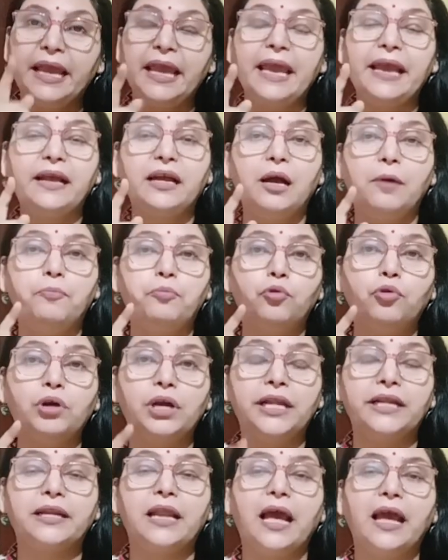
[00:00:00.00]
एक
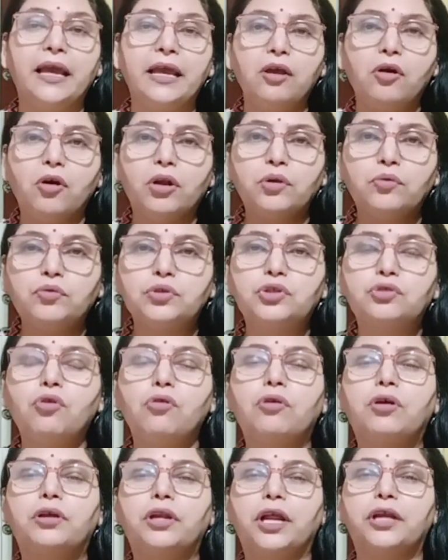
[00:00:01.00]
कपूर लेना है और
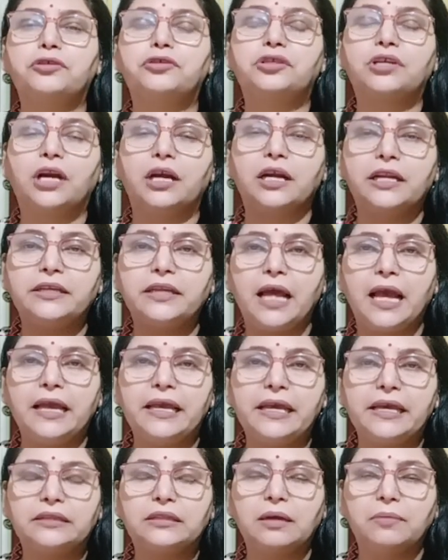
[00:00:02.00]
उसको क्रश कर लेना
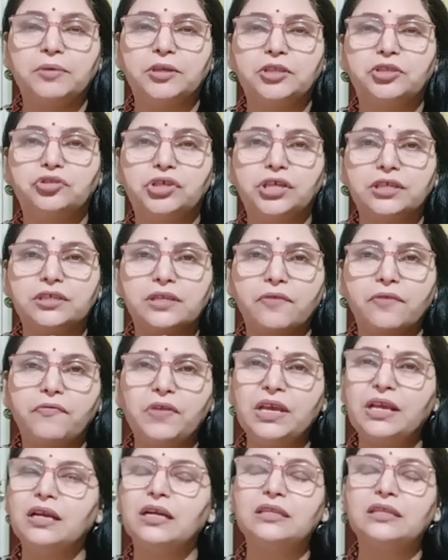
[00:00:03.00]
है एकदम अच्छे से
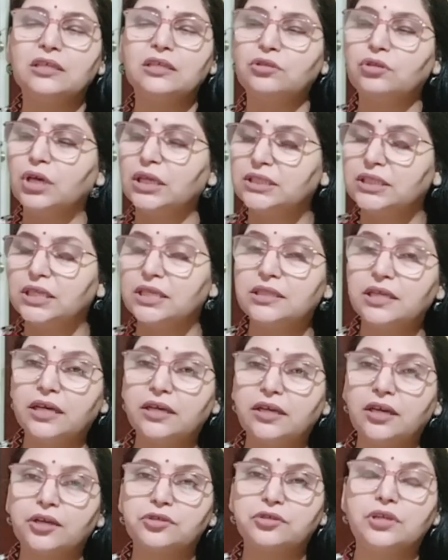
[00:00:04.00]
फिंगर से तो अच्छे से
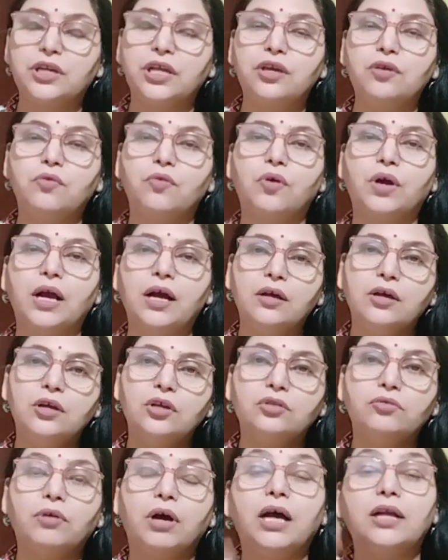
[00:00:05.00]
क्रश नहीं होगा
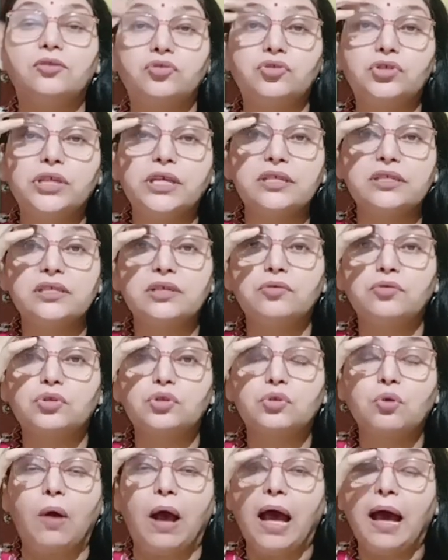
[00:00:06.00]
तो अच्छे से
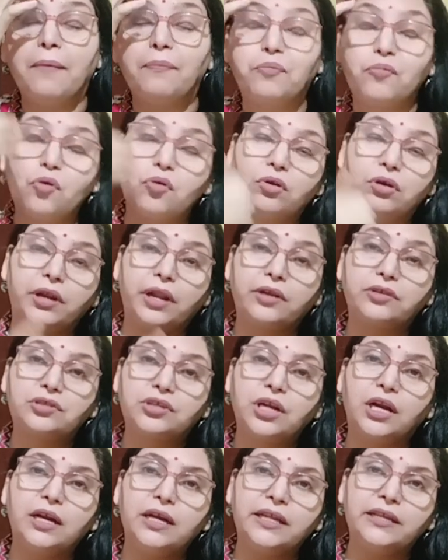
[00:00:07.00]
उसको आपको
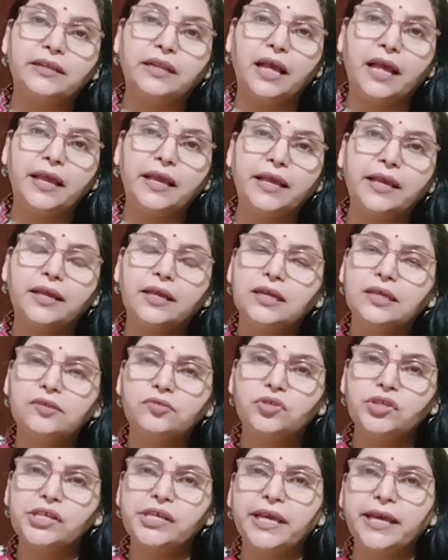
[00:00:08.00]
क्रश कर लेना है
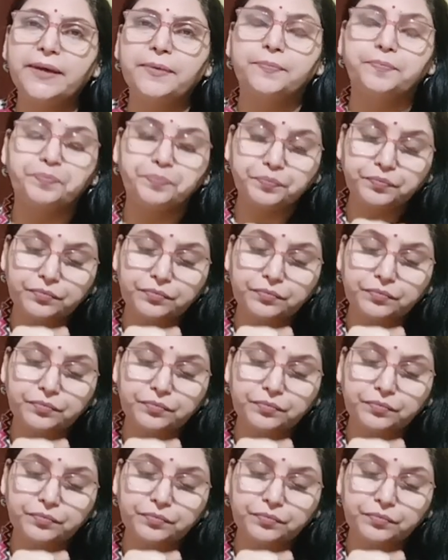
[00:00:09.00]
ठीक है